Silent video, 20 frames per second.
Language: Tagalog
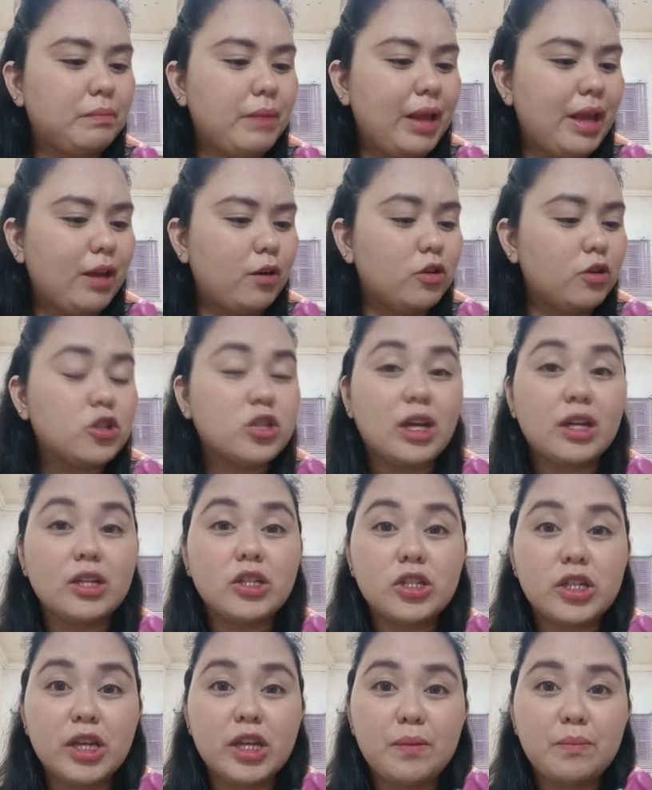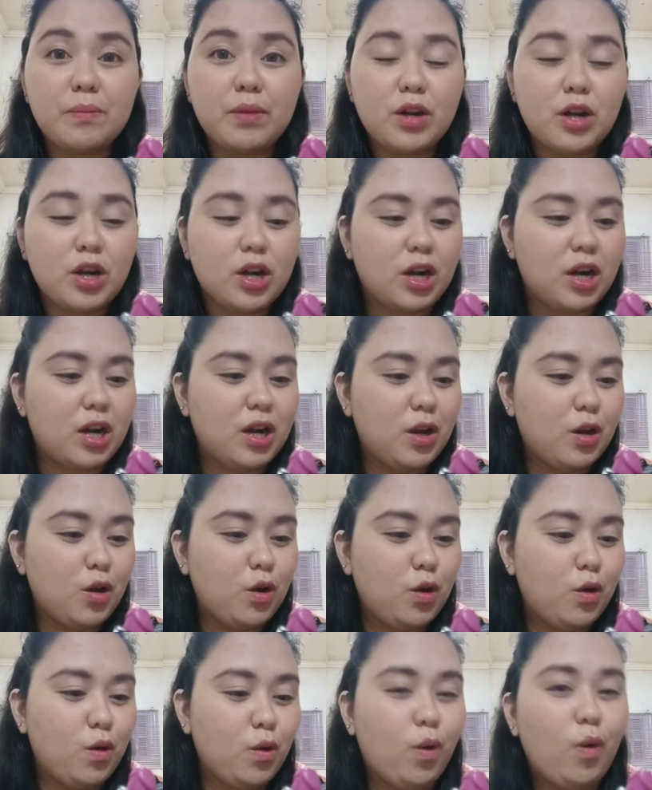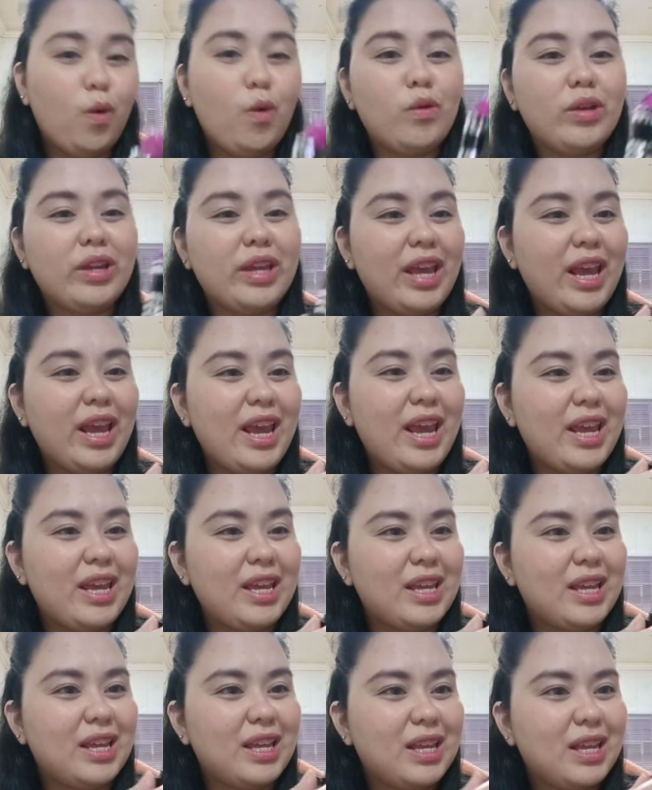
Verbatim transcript: meron siyang shimmer. Okay.